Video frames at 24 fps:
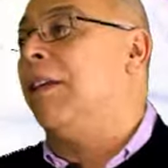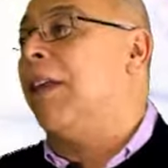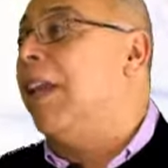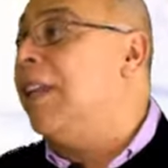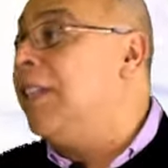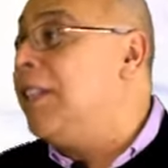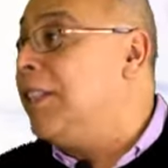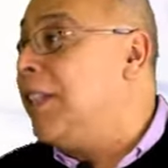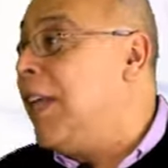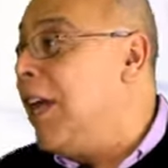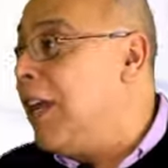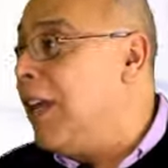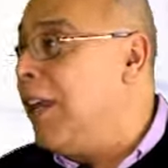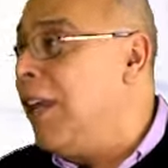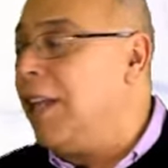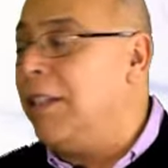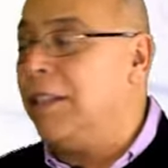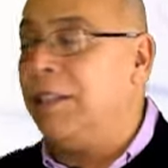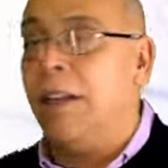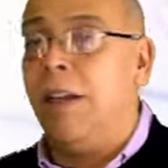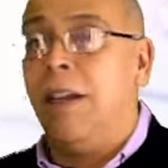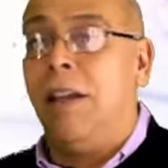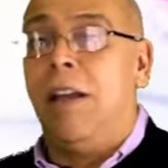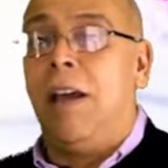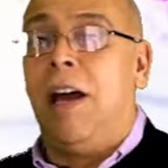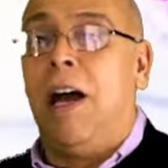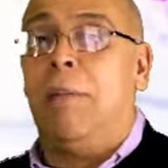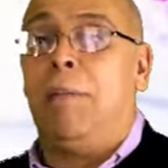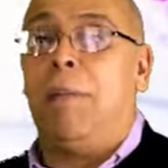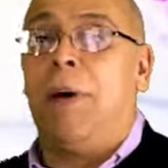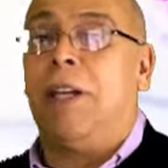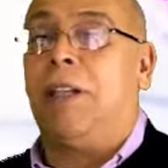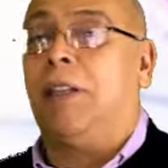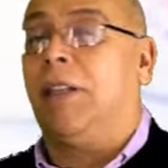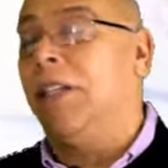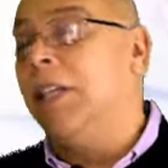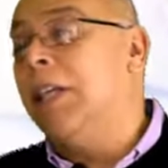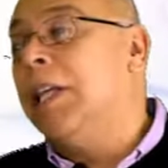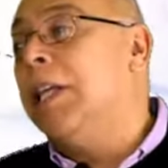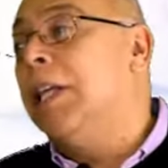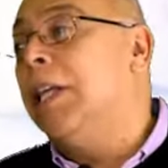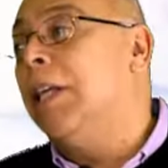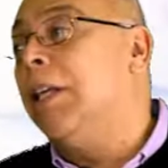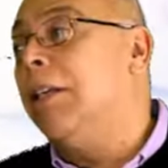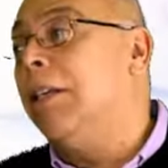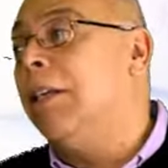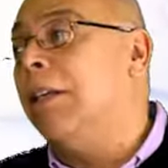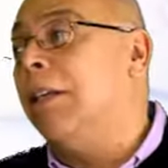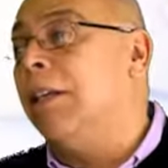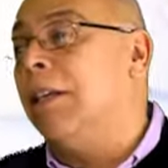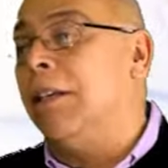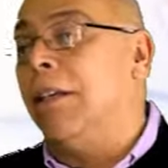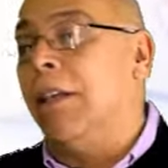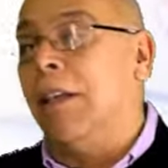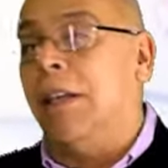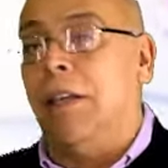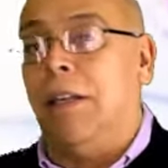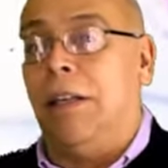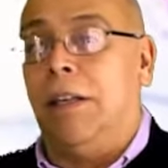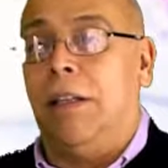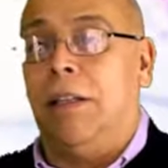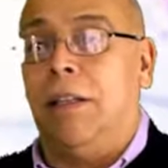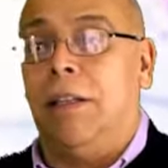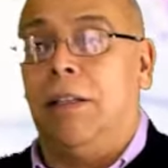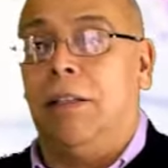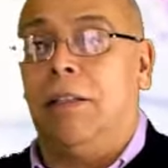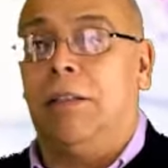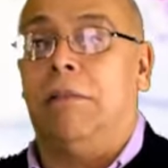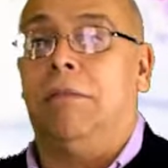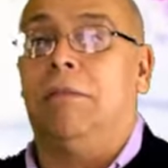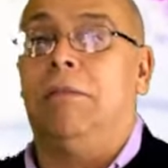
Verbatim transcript: realizarlas a partir de,